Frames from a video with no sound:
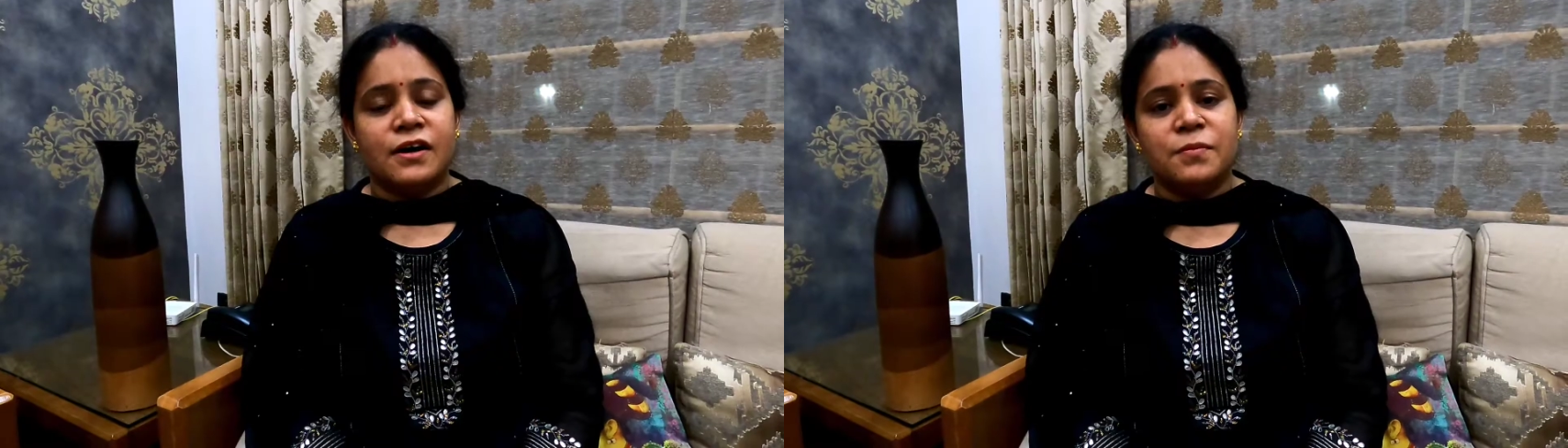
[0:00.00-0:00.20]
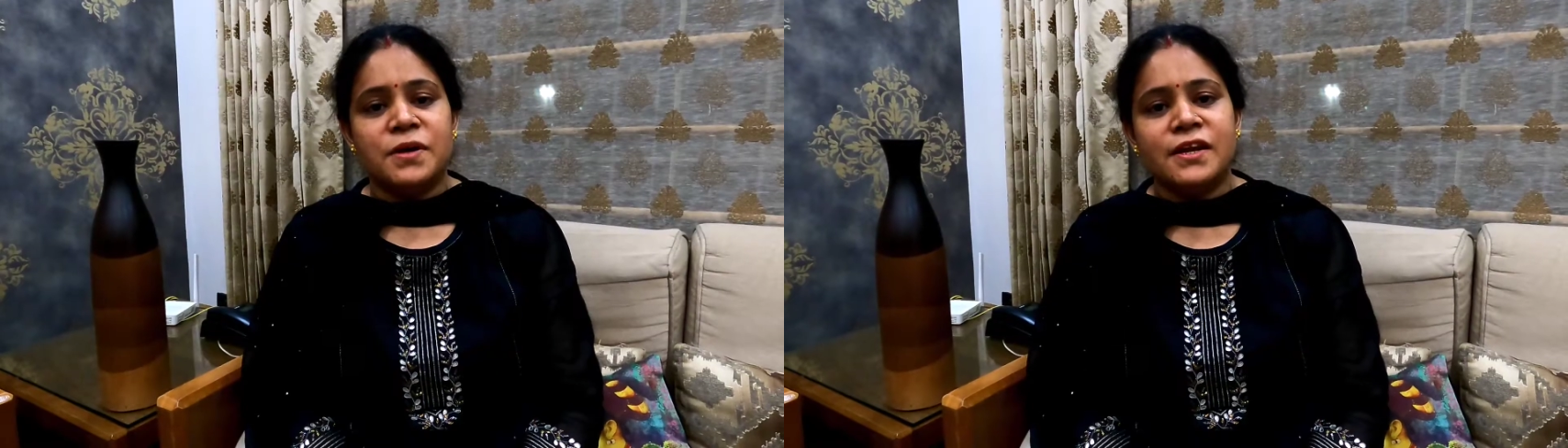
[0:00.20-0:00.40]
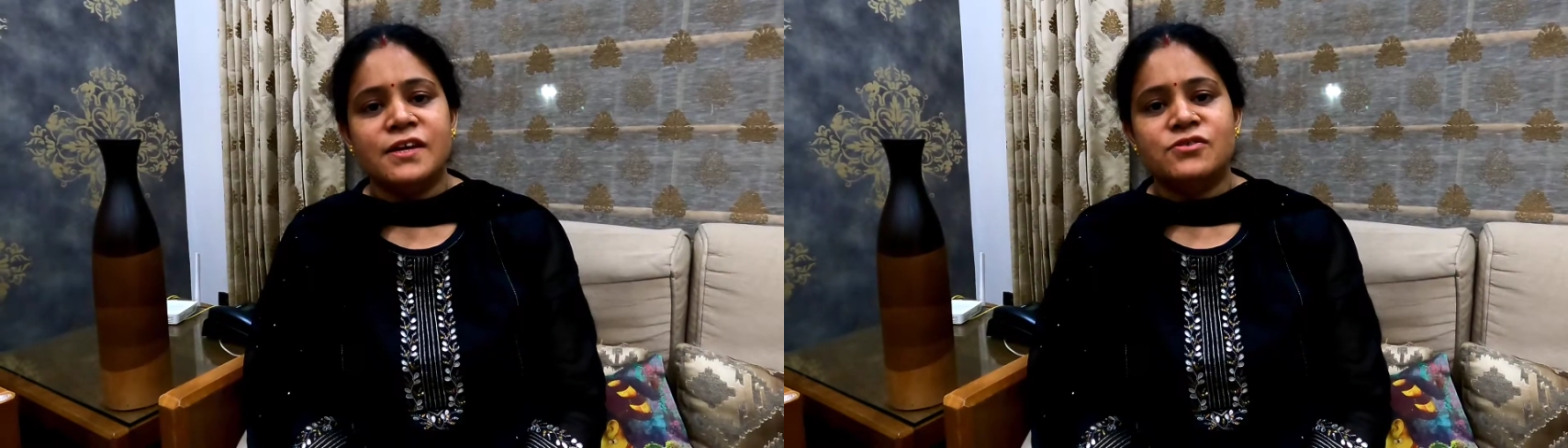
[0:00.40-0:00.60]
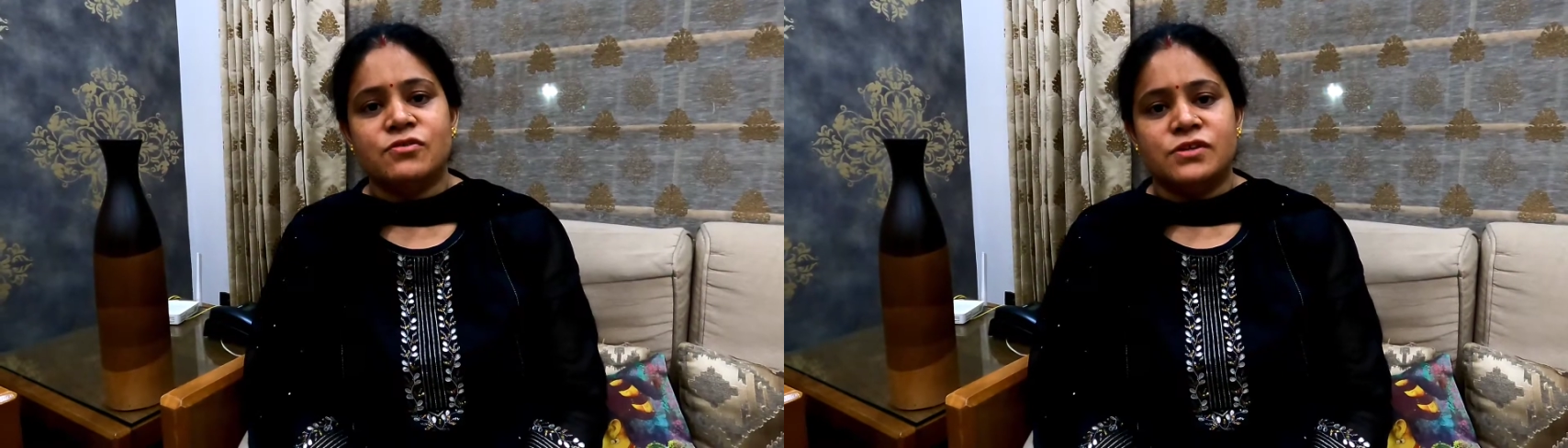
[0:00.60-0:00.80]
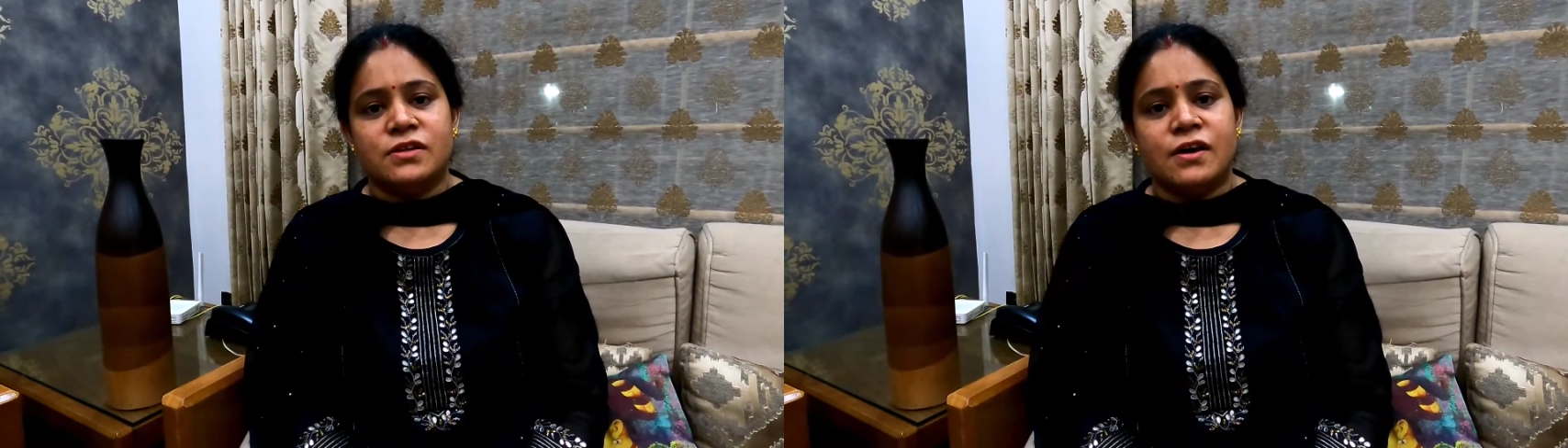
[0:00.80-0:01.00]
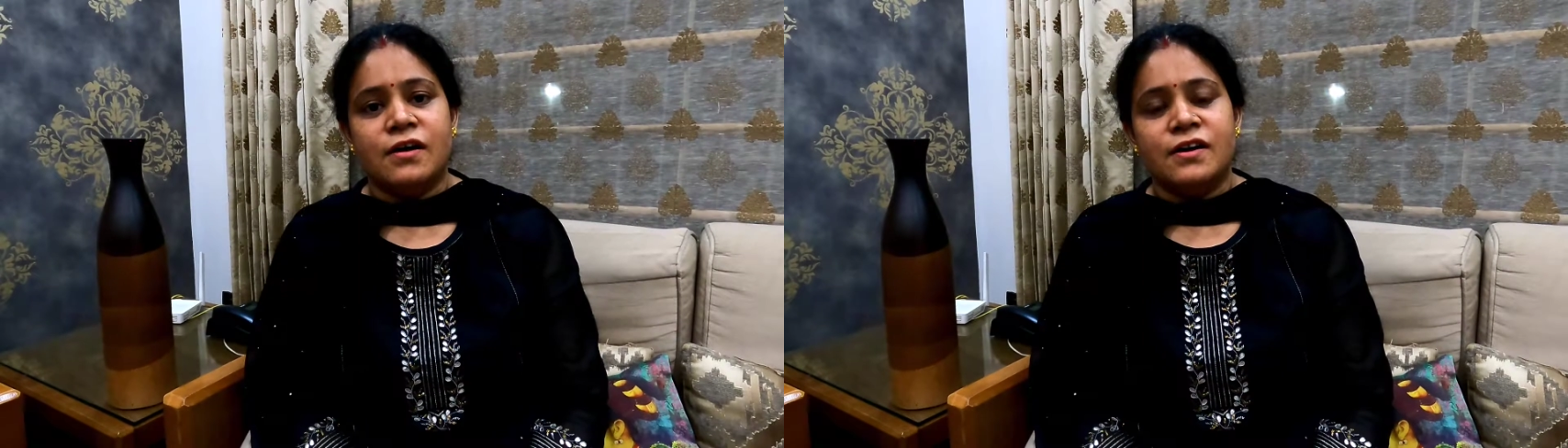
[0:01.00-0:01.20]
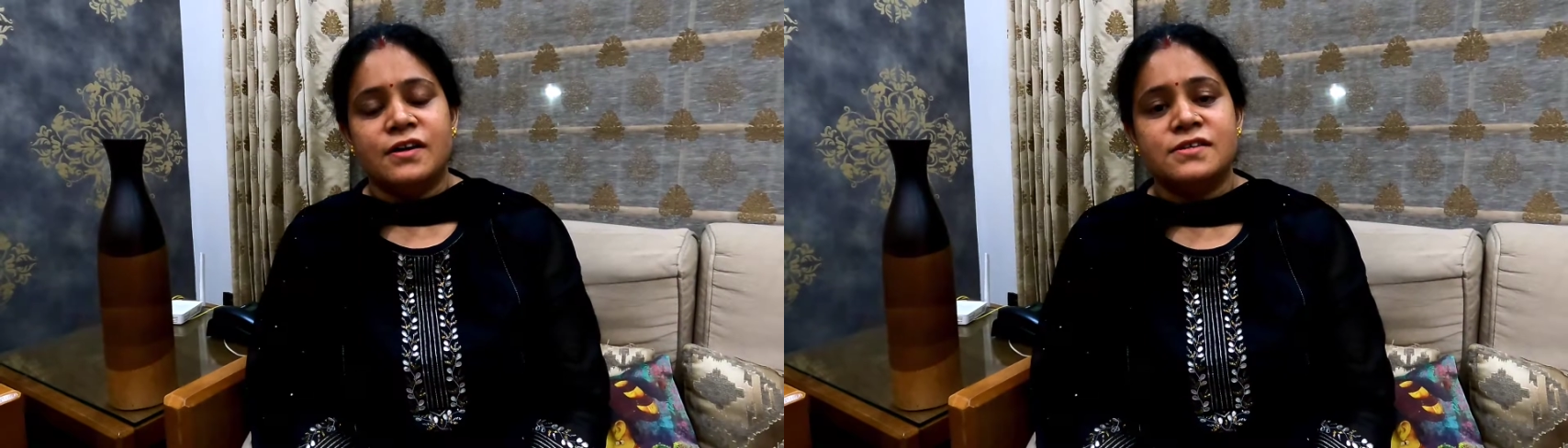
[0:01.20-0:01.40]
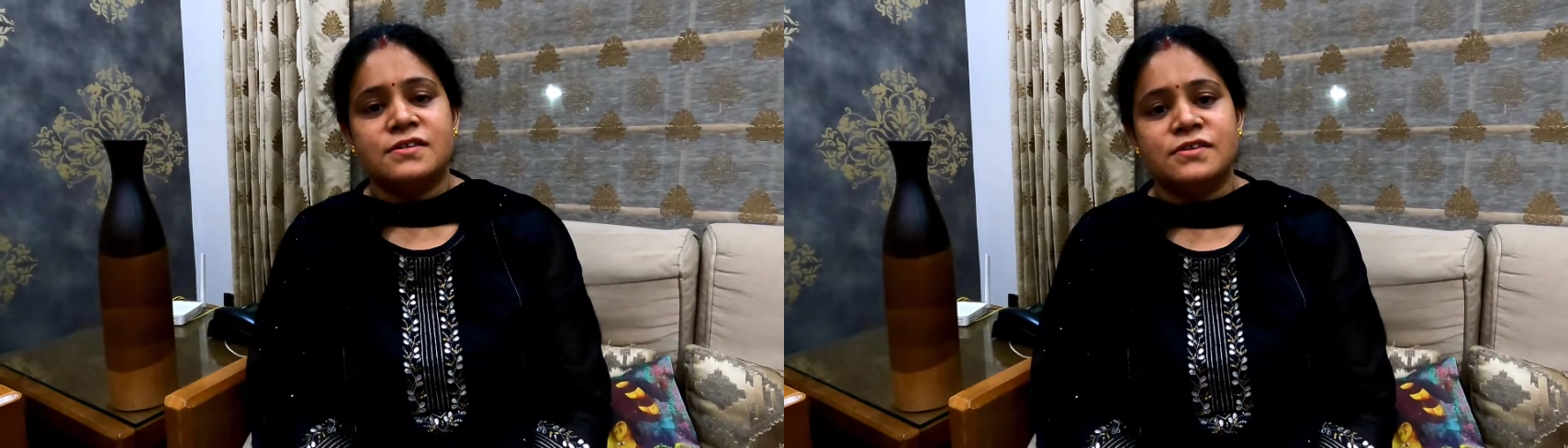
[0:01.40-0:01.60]
कभी नहीं सोचा था
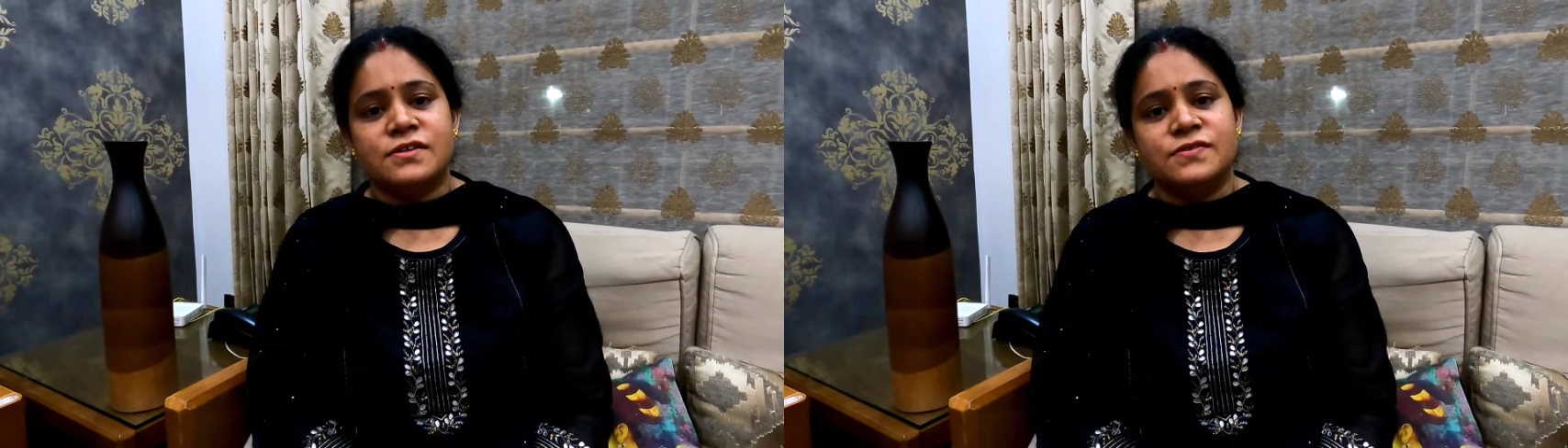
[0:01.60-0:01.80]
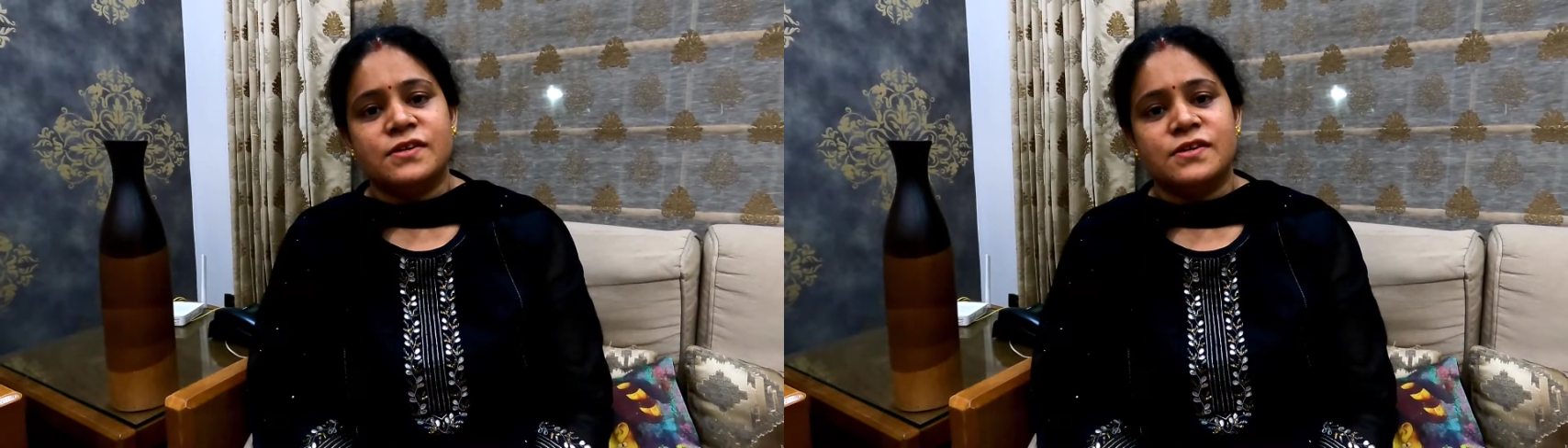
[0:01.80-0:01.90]
कि संजीव